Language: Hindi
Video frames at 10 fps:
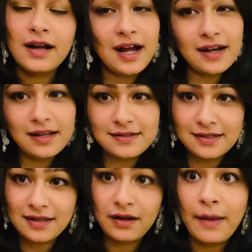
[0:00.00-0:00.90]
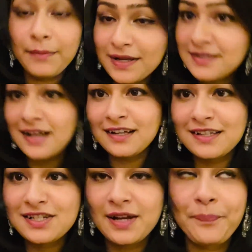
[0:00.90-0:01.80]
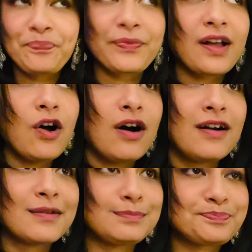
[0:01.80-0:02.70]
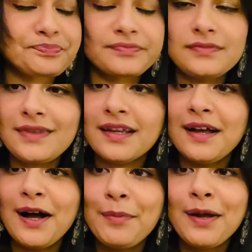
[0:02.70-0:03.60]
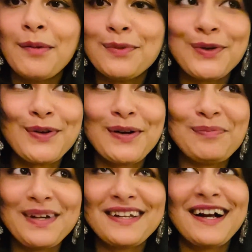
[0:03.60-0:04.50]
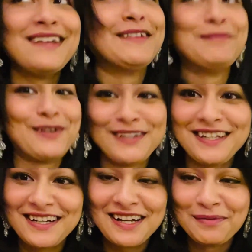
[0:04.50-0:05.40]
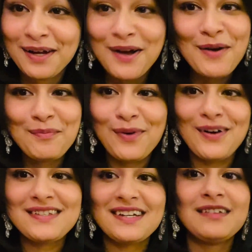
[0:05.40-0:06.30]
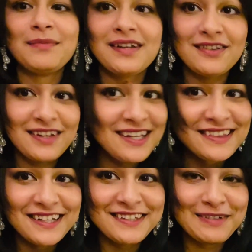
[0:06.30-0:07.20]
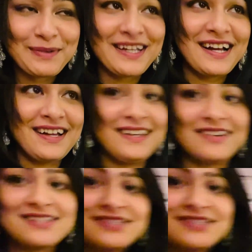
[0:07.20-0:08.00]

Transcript: खाना टेस्टी था एम्बियंस ज़्यादा अच्छा है और अभी हम दोनों का पेट का हालत बहुत ही ख़राब है बहुत ज़्यादा मेरा तो इतना तक मैंने खा लिया और